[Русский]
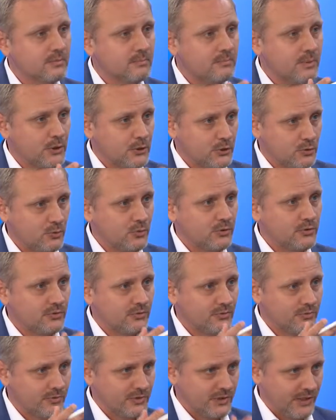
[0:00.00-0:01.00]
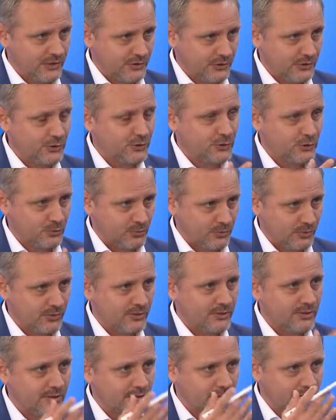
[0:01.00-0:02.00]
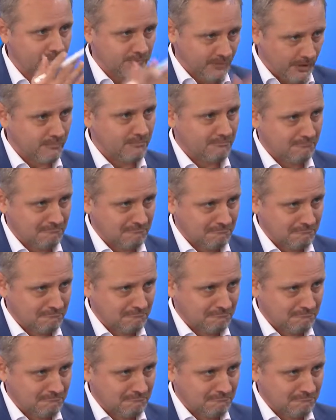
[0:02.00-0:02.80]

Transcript: пришлось выносить из турнира вам. Ну